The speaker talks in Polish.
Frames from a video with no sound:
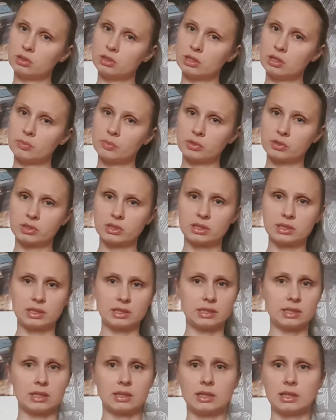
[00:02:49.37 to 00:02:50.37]
na prostych
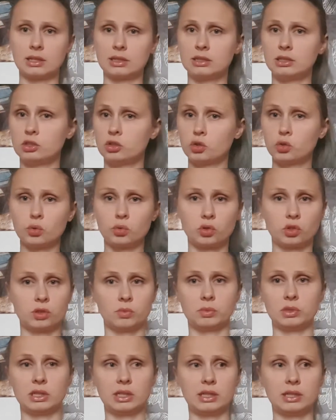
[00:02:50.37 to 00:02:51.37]
zasadach, nie
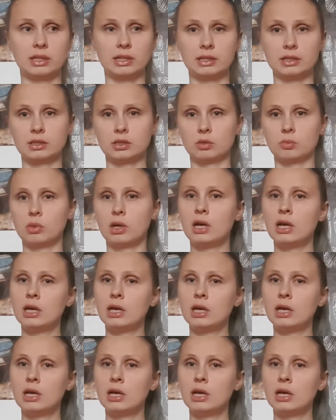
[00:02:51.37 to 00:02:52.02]
sztuczną inteligencją.